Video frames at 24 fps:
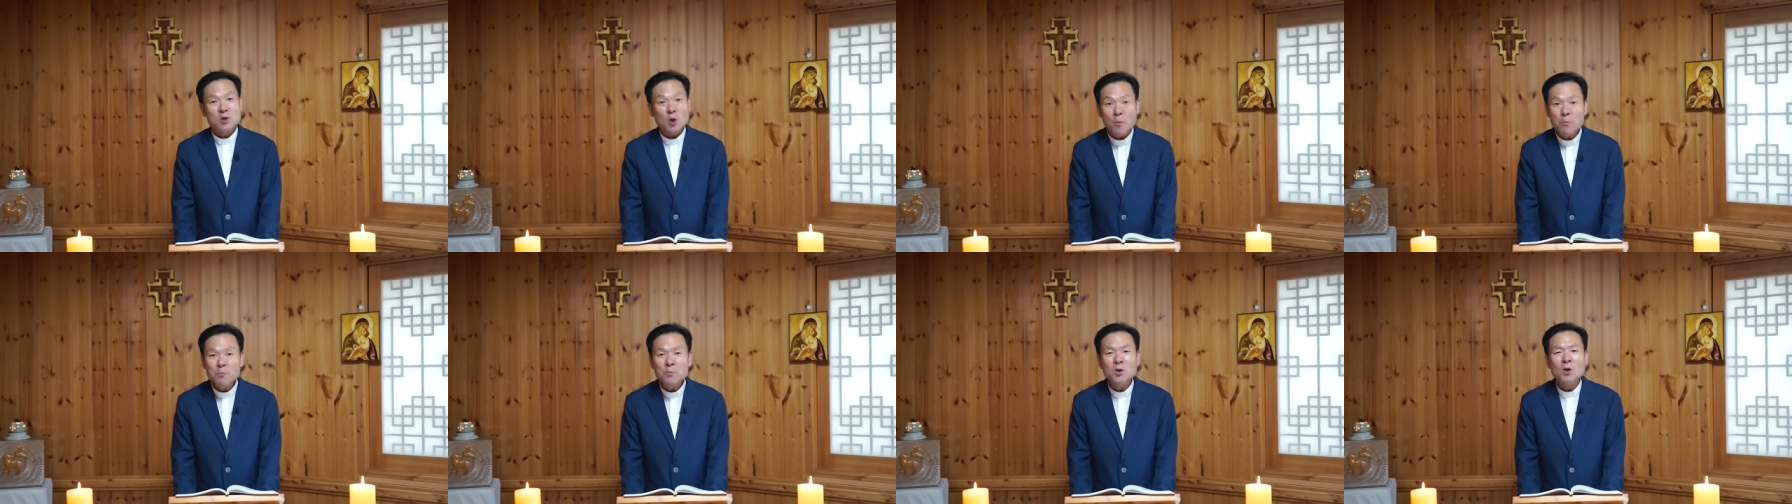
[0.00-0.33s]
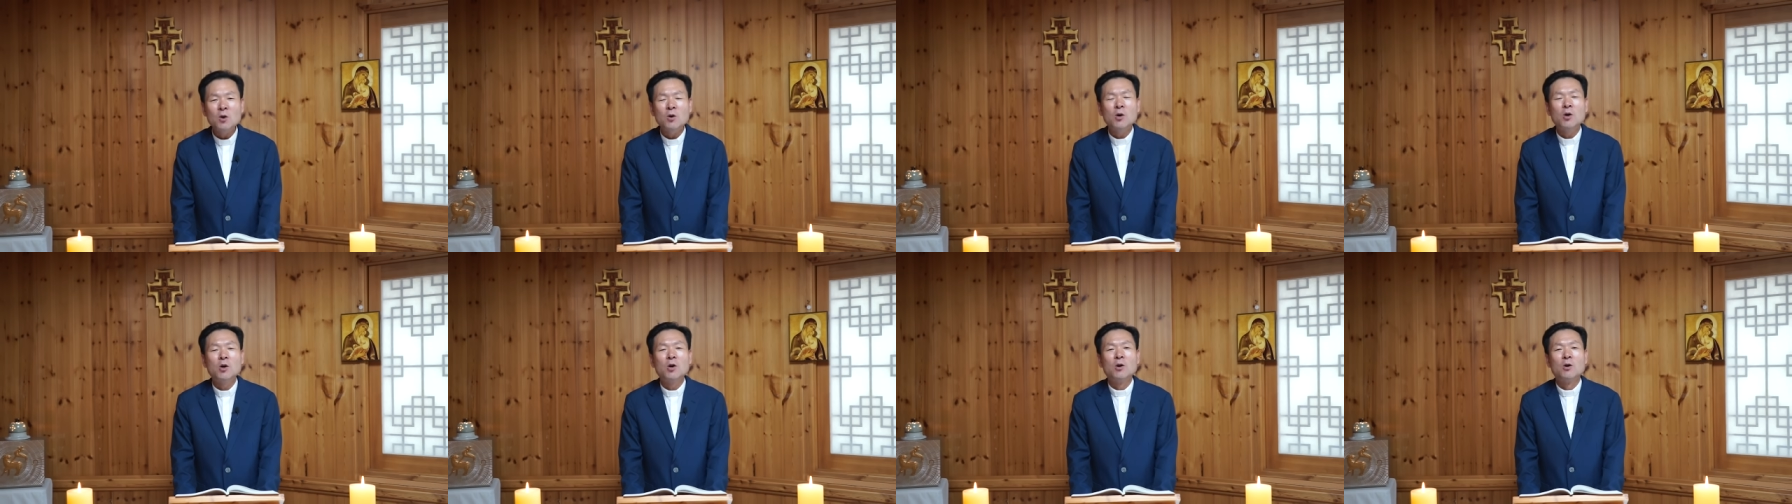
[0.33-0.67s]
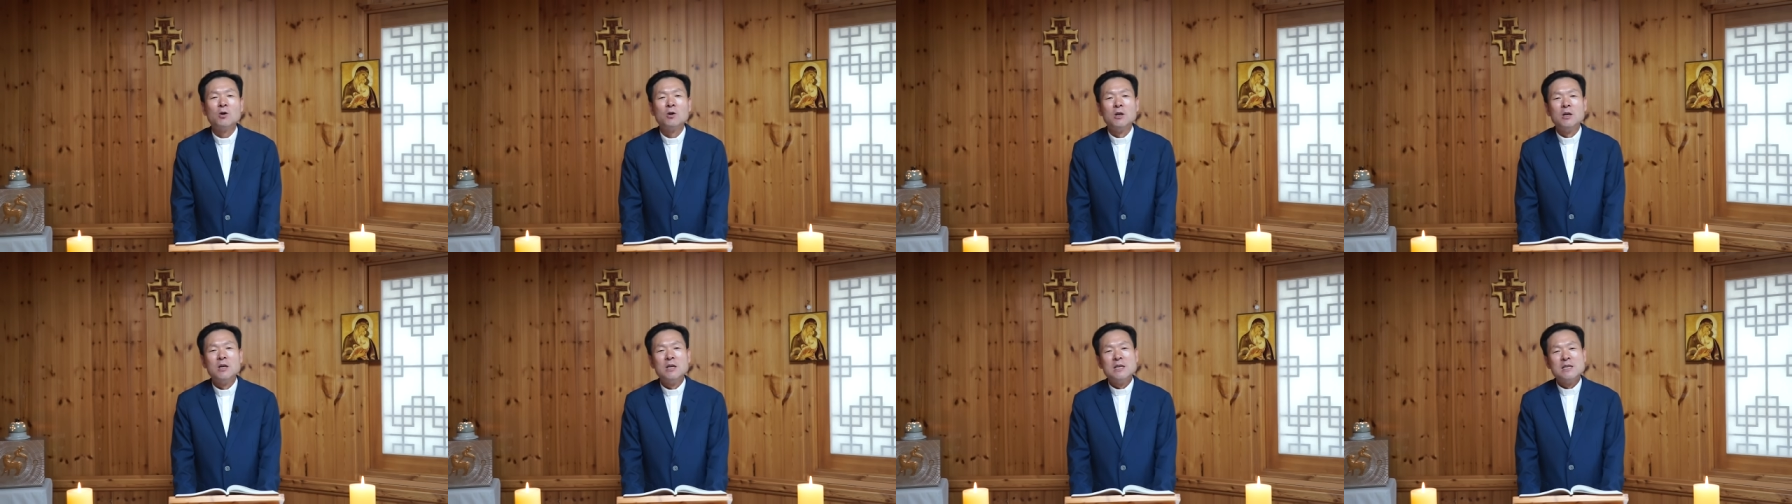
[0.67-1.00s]

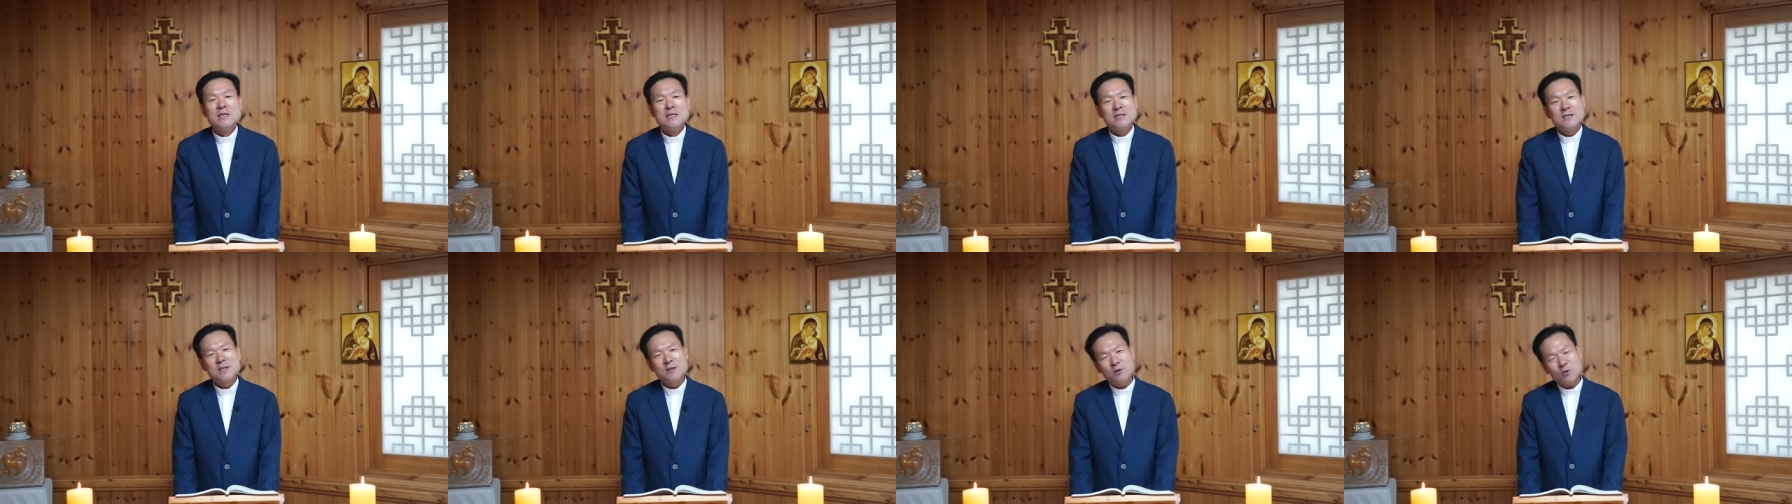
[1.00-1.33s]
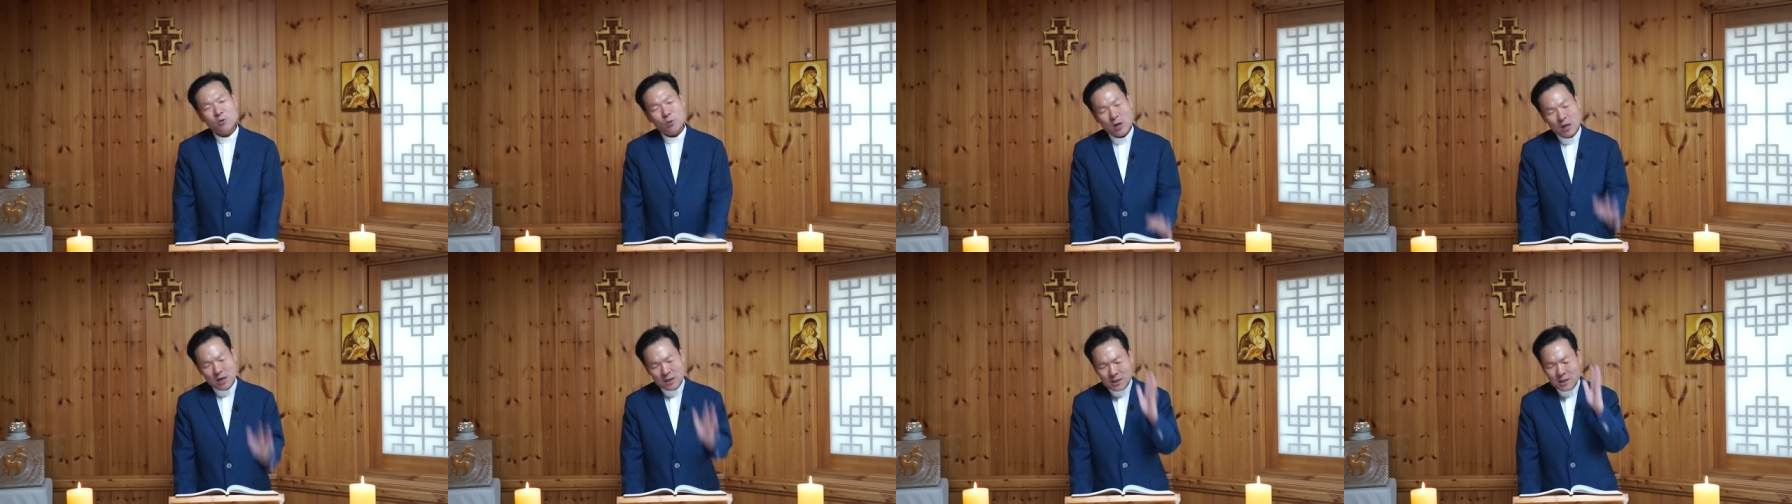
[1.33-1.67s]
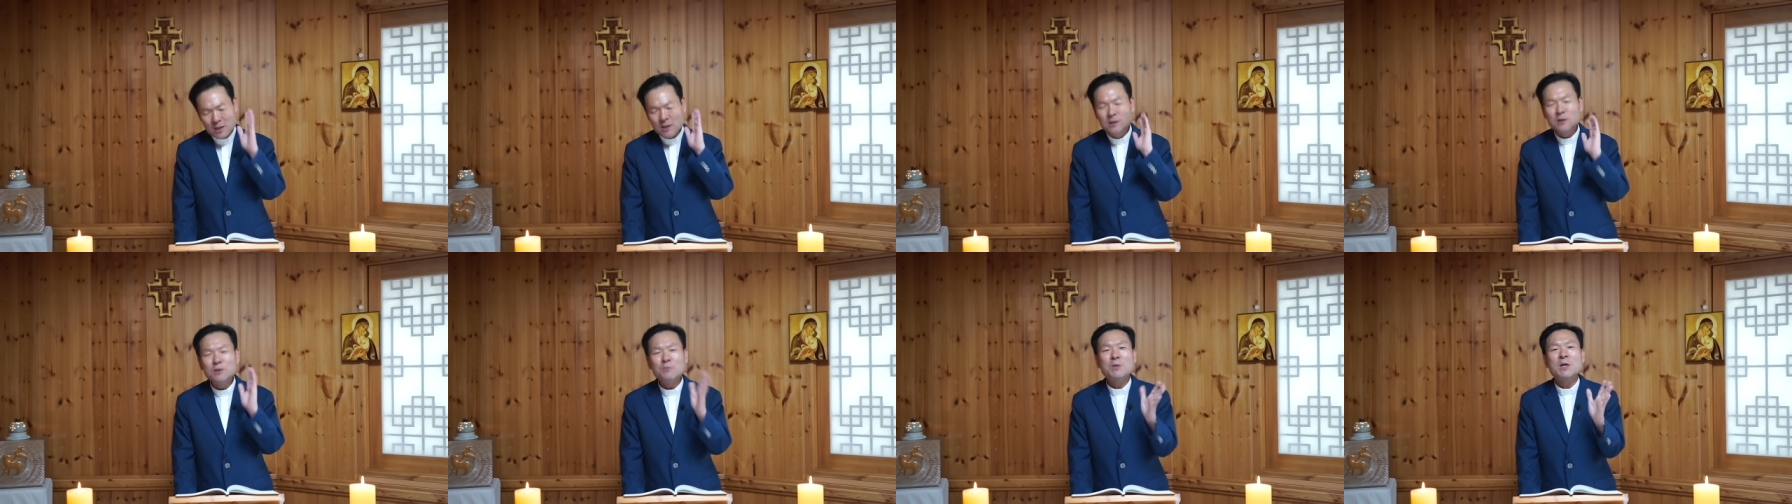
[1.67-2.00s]
섬겨요. 이거
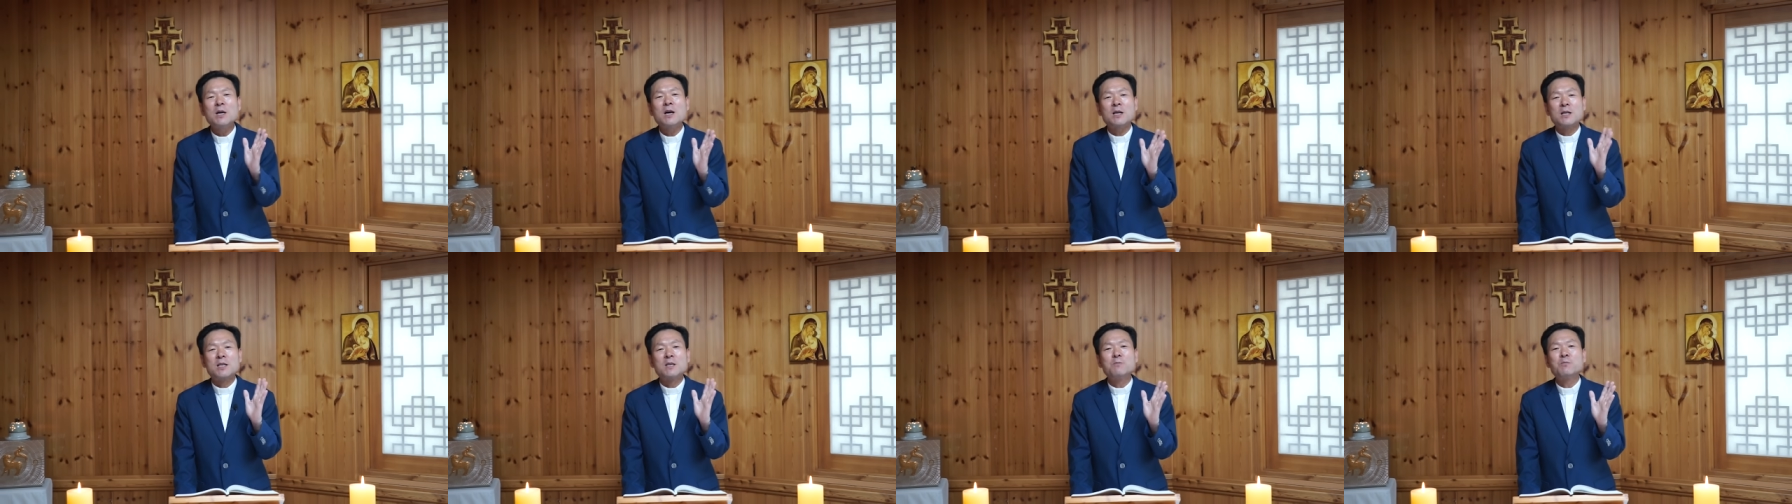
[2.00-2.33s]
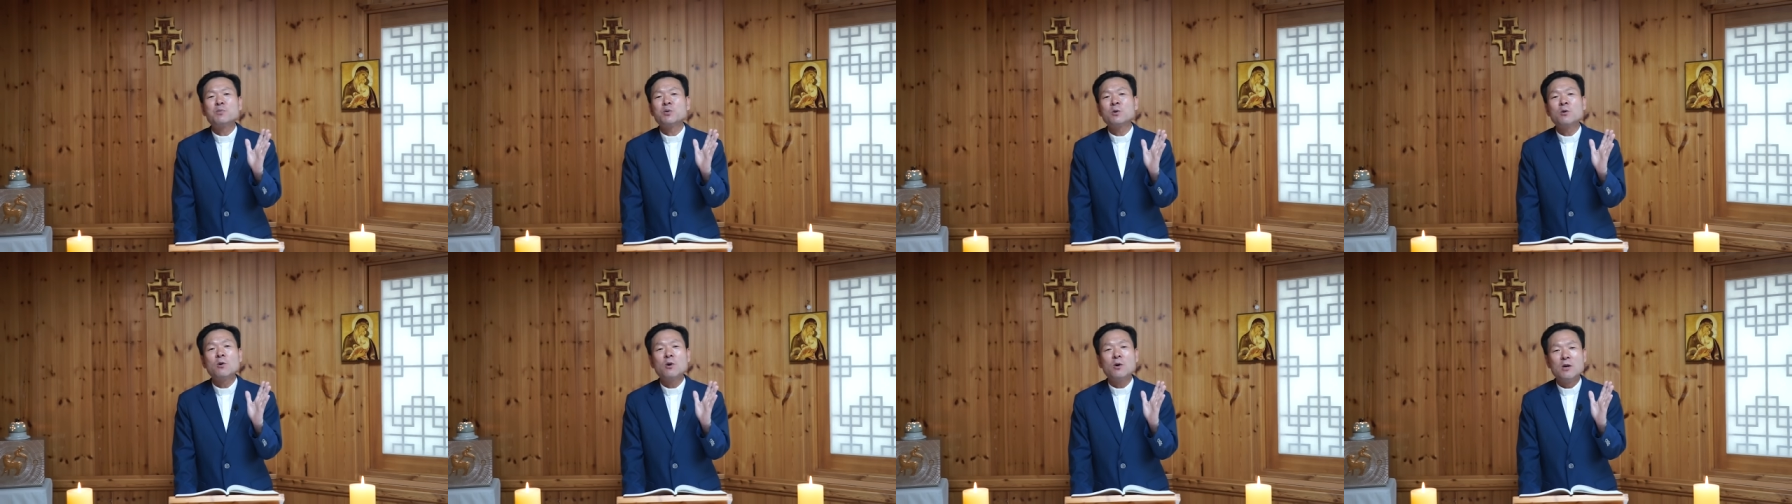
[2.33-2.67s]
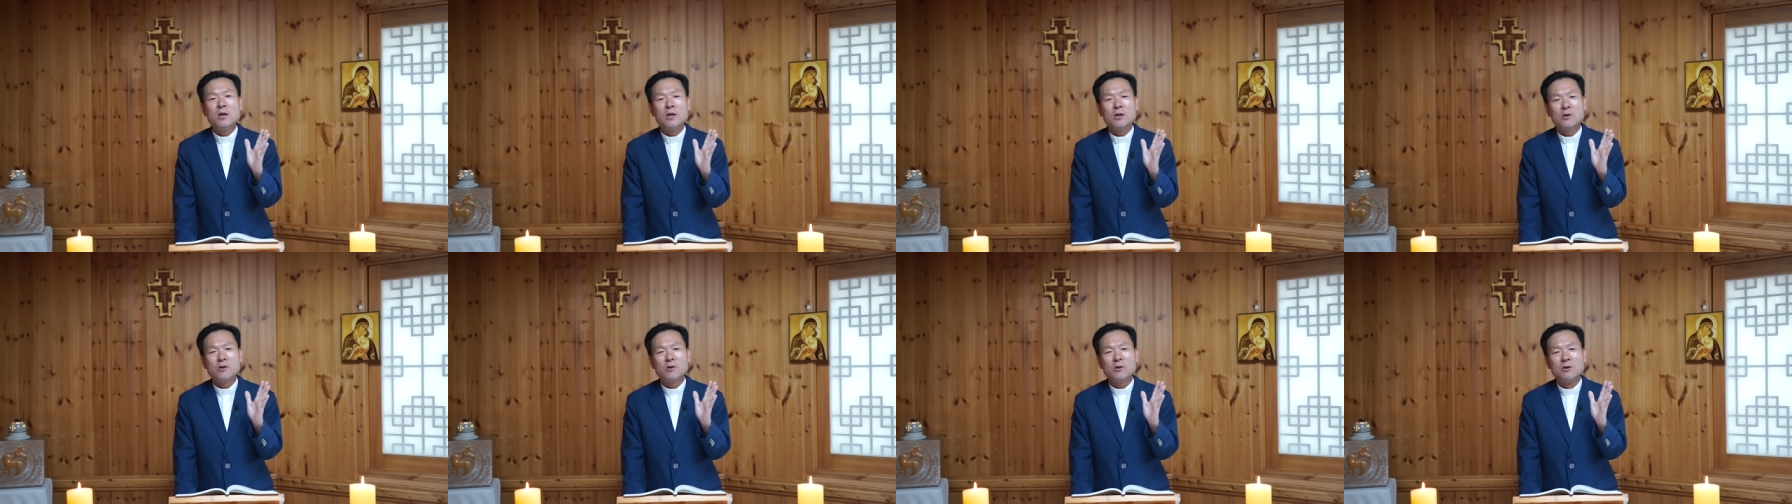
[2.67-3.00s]
굉장히 의미가 깊은
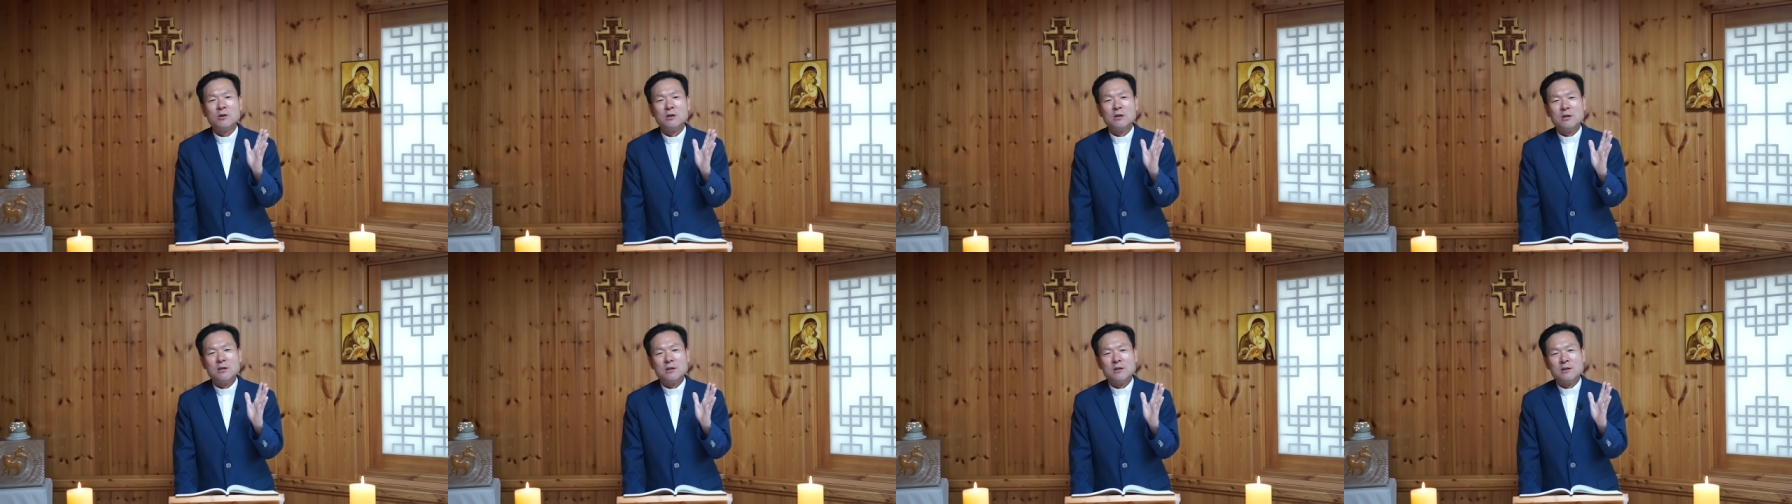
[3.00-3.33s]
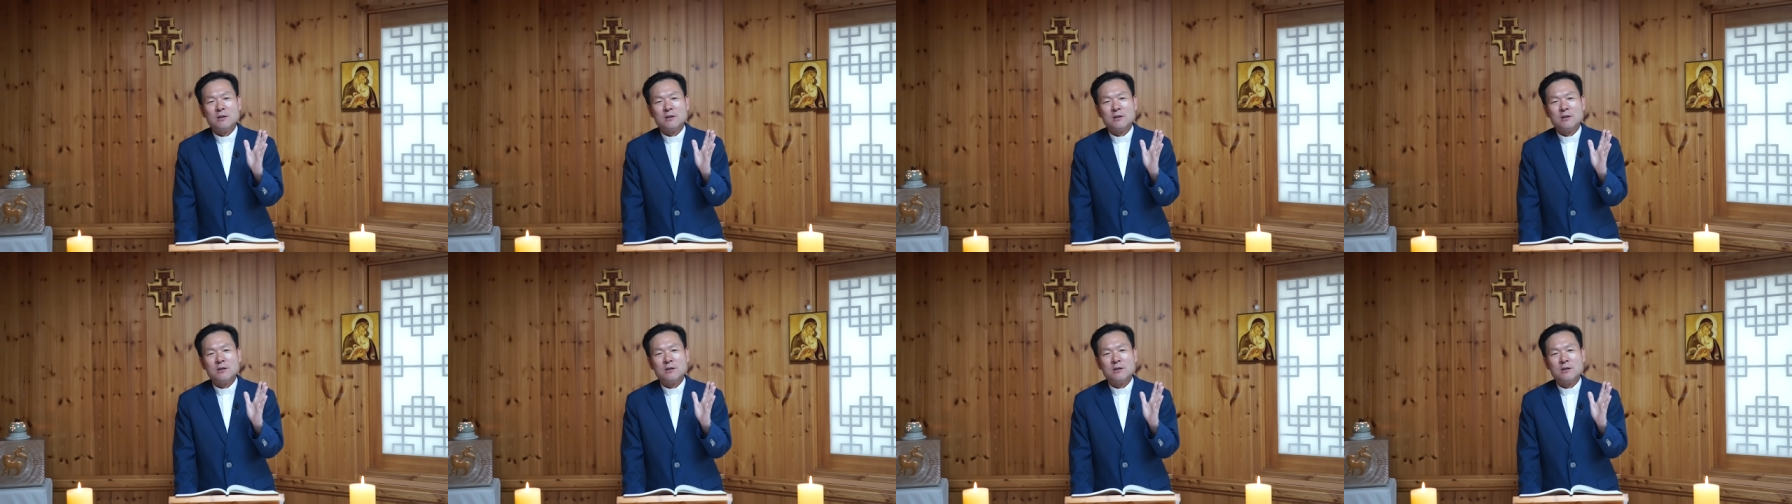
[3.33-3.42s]
거예요.